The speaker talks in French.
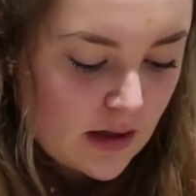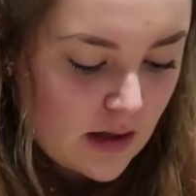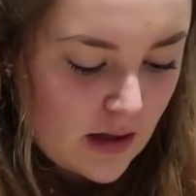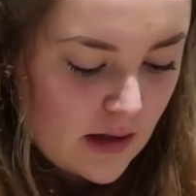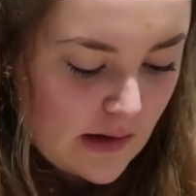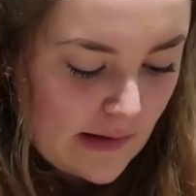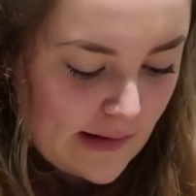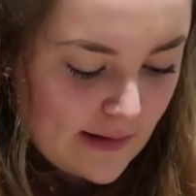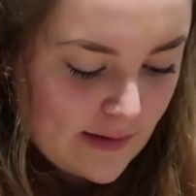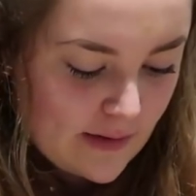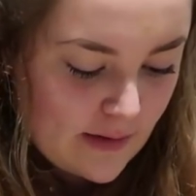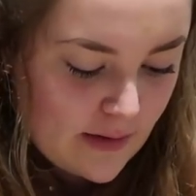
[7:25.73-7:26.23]

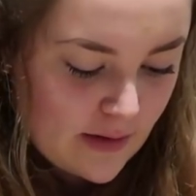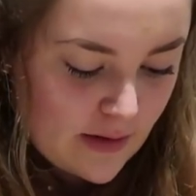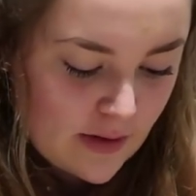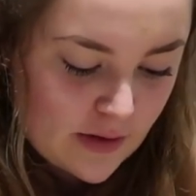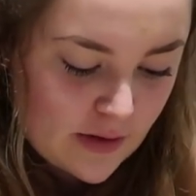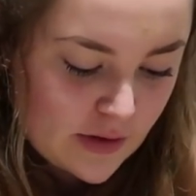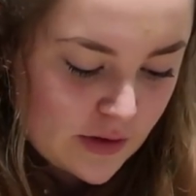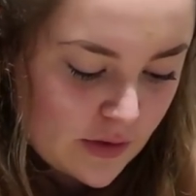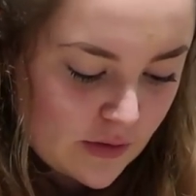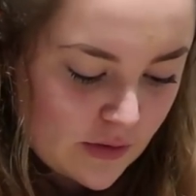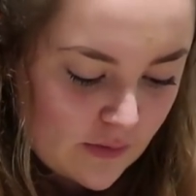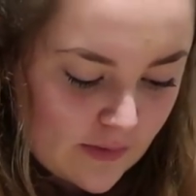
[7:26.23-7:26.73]

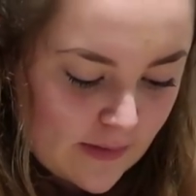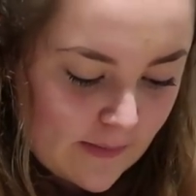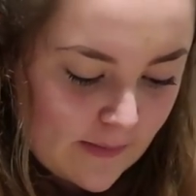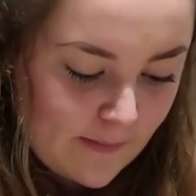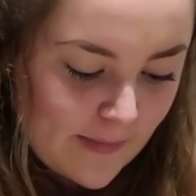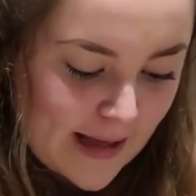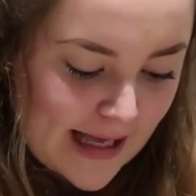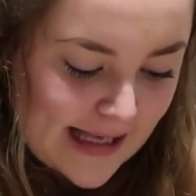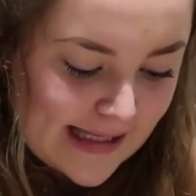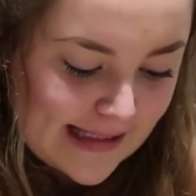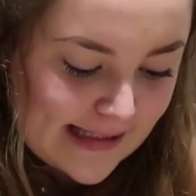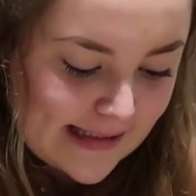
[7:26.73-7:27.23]
Euh, je vais
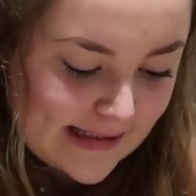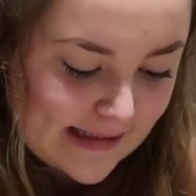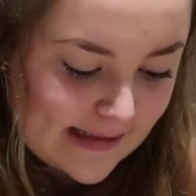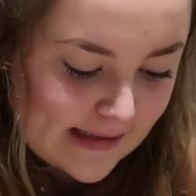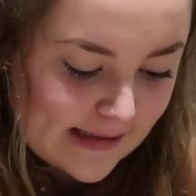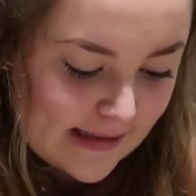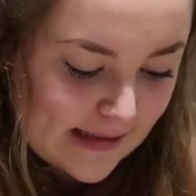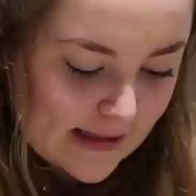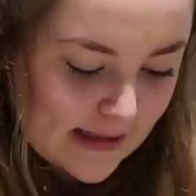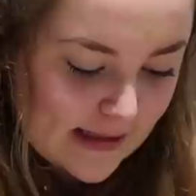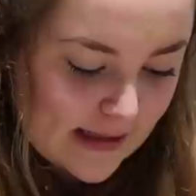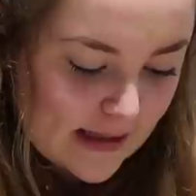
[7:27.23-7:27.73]

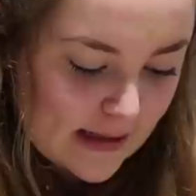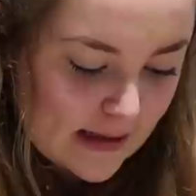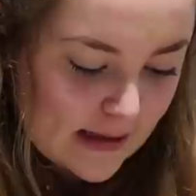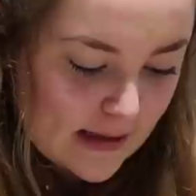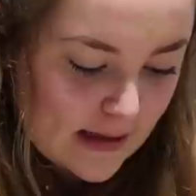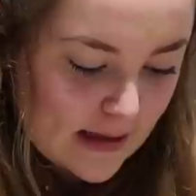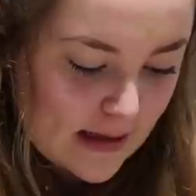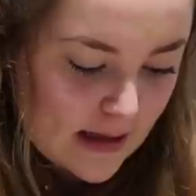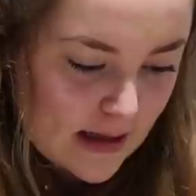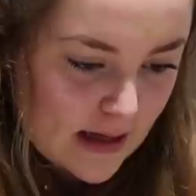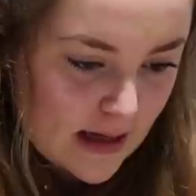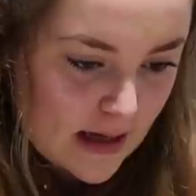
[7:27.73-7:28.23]
passer
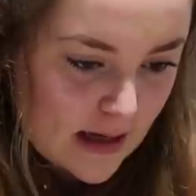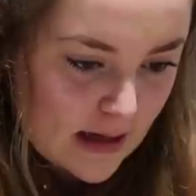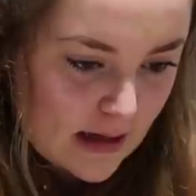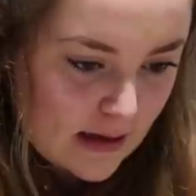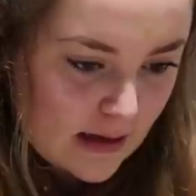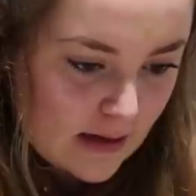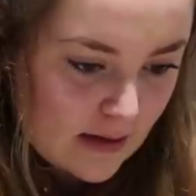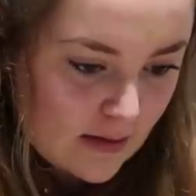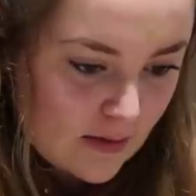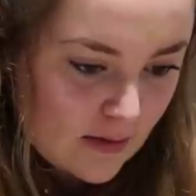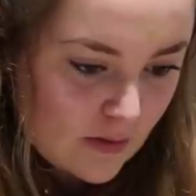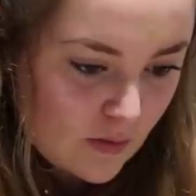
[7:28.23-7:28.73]

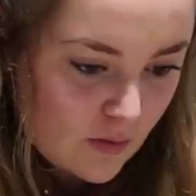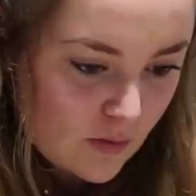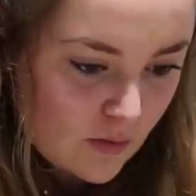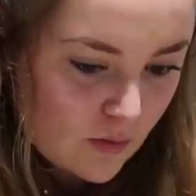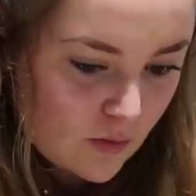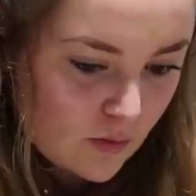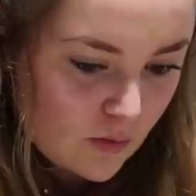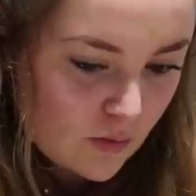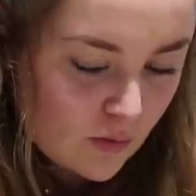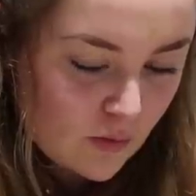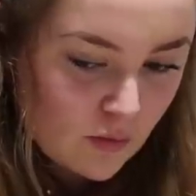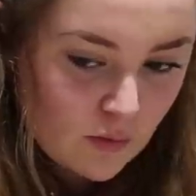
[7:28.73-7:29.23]
à,
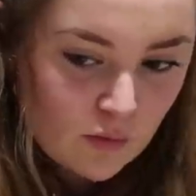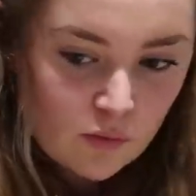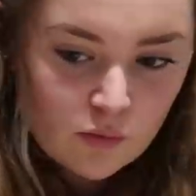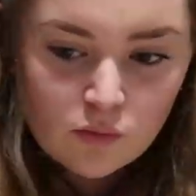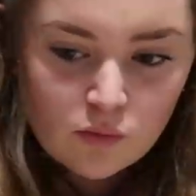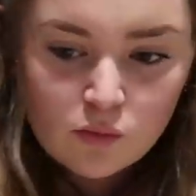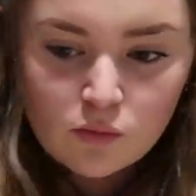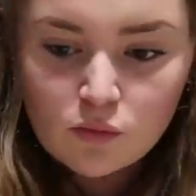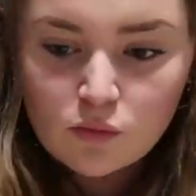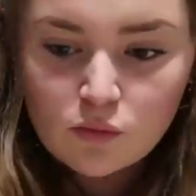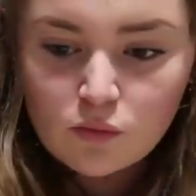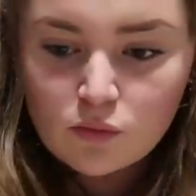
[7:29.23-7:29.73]

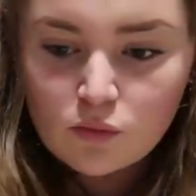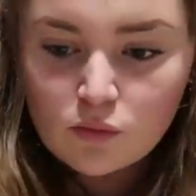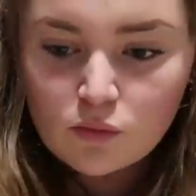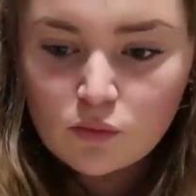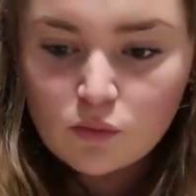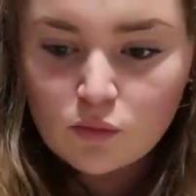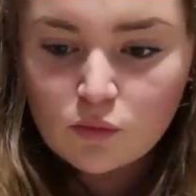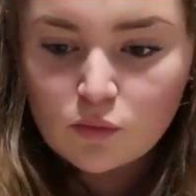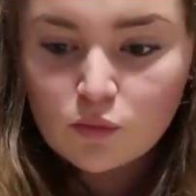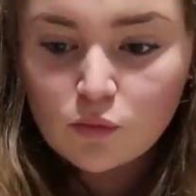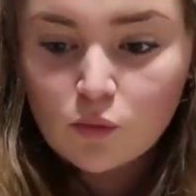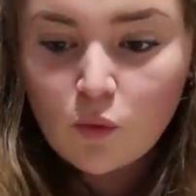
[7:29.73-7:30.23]

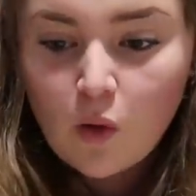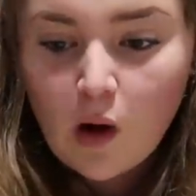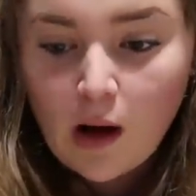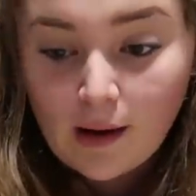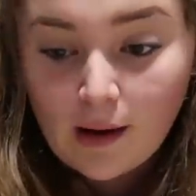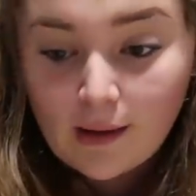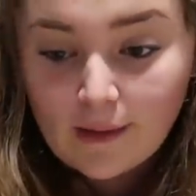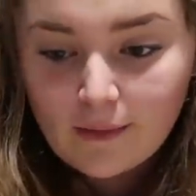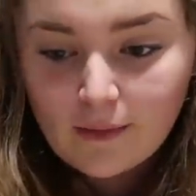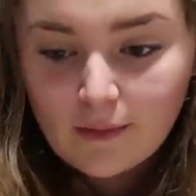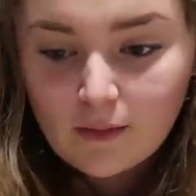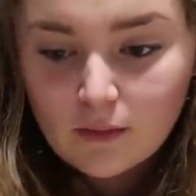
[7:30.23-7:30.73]
au
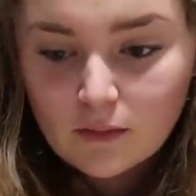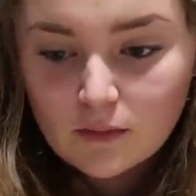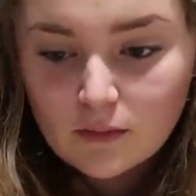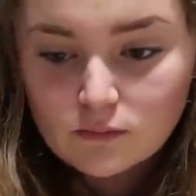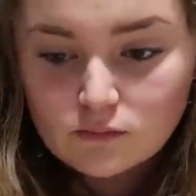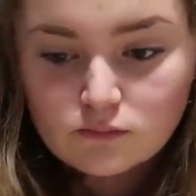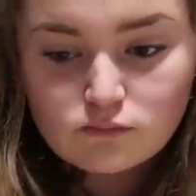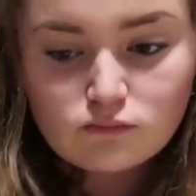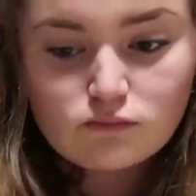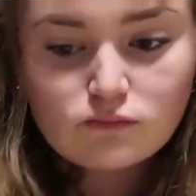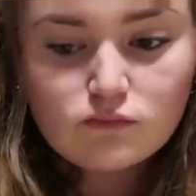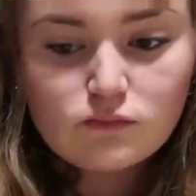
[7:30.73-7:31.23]
noir
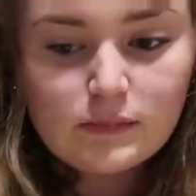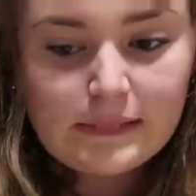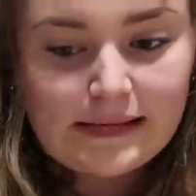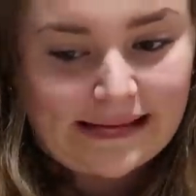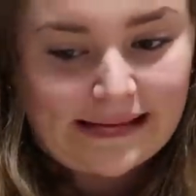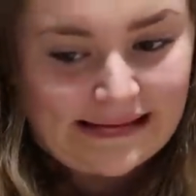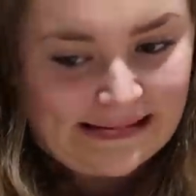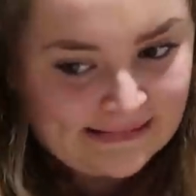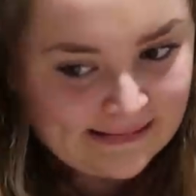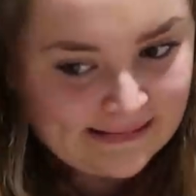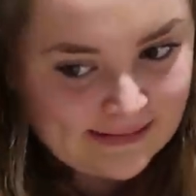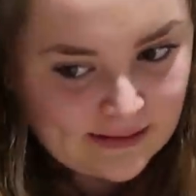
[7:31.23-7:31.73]

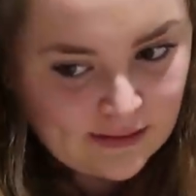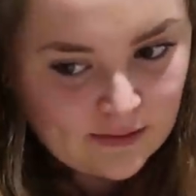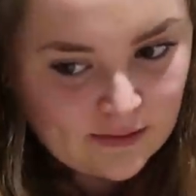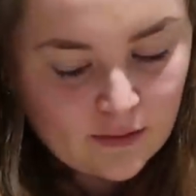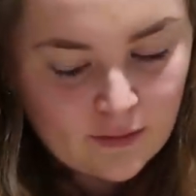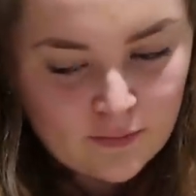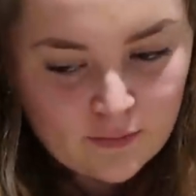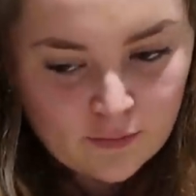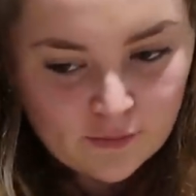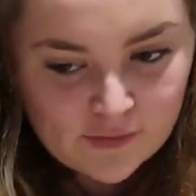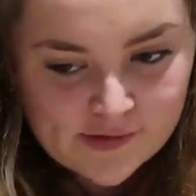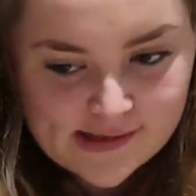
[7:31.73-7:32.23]
gris
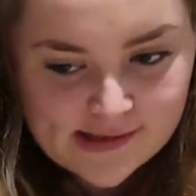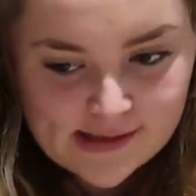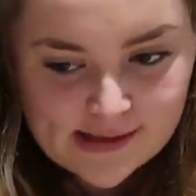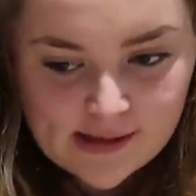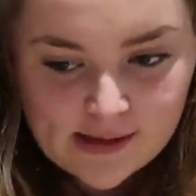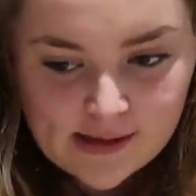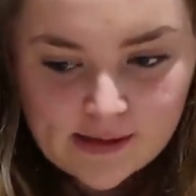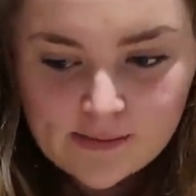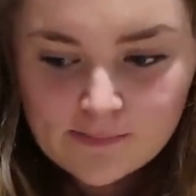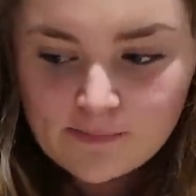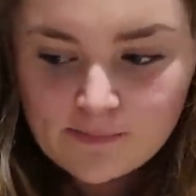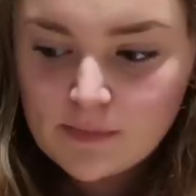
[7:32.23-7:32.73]

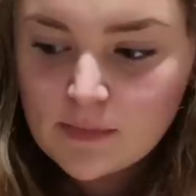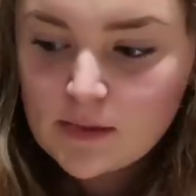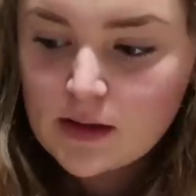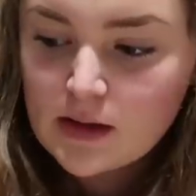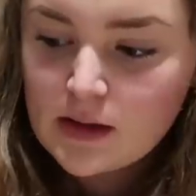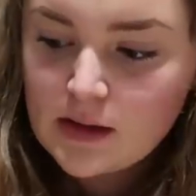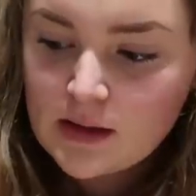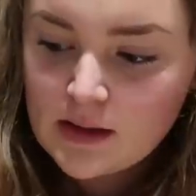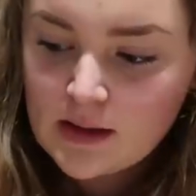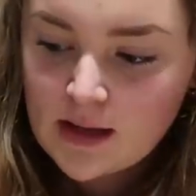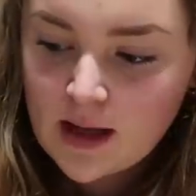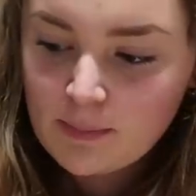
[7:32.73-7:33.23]
foncé.
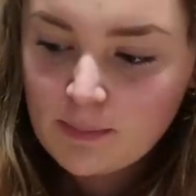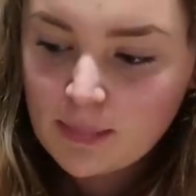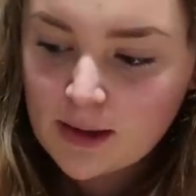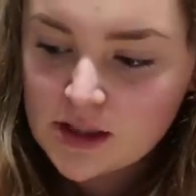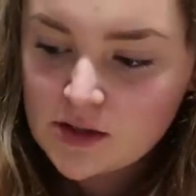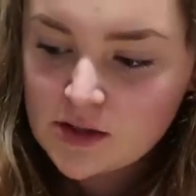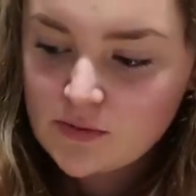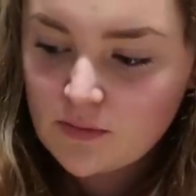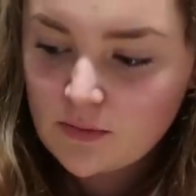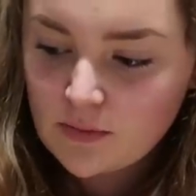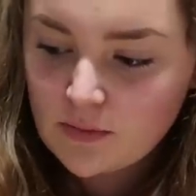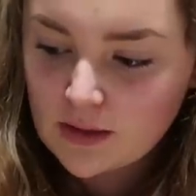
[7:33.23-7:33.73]
Et
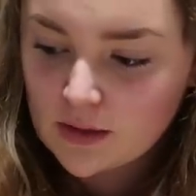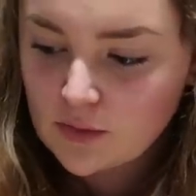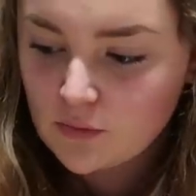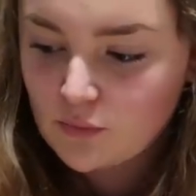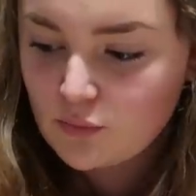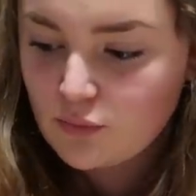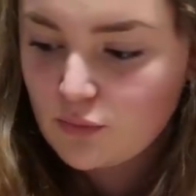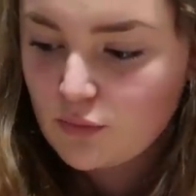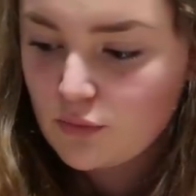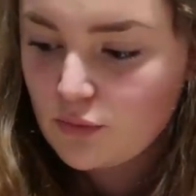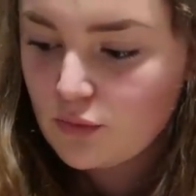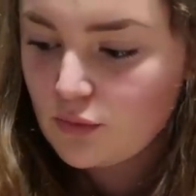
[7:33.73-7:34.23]
après, je ferai
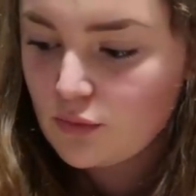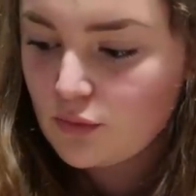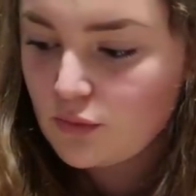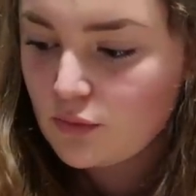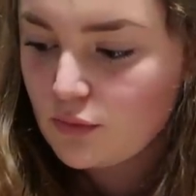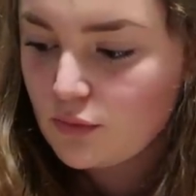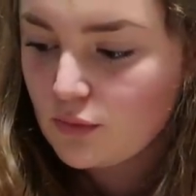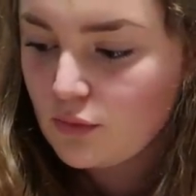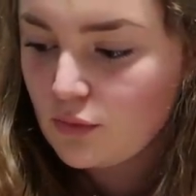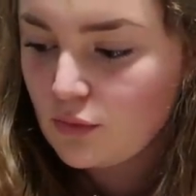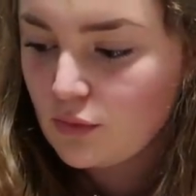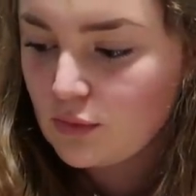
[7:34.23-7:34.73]
tout
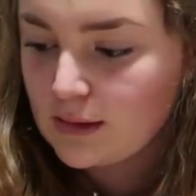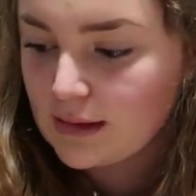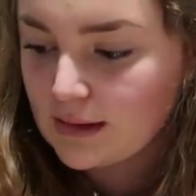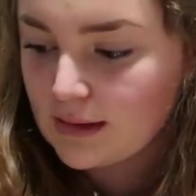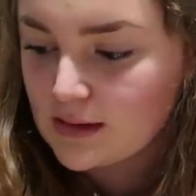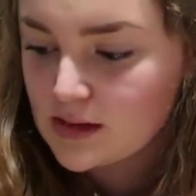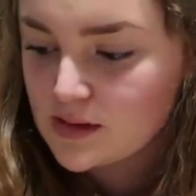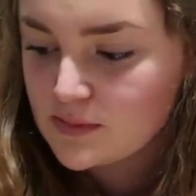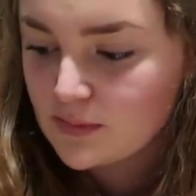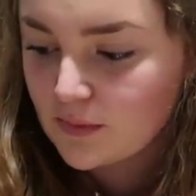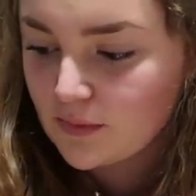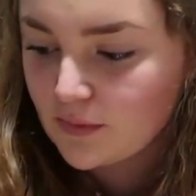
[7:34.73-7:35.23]
le, le
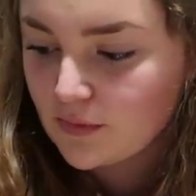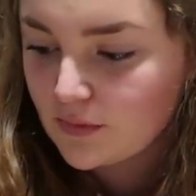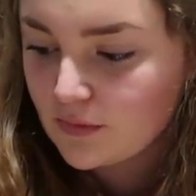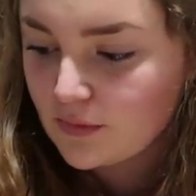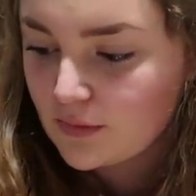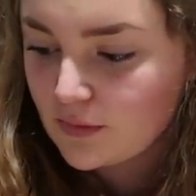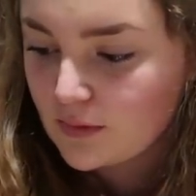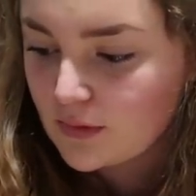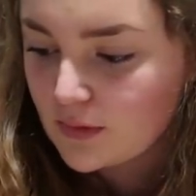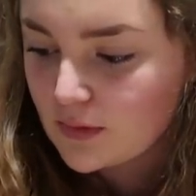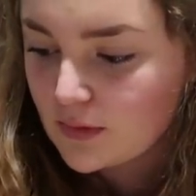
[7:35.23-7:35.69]
gris, je pense.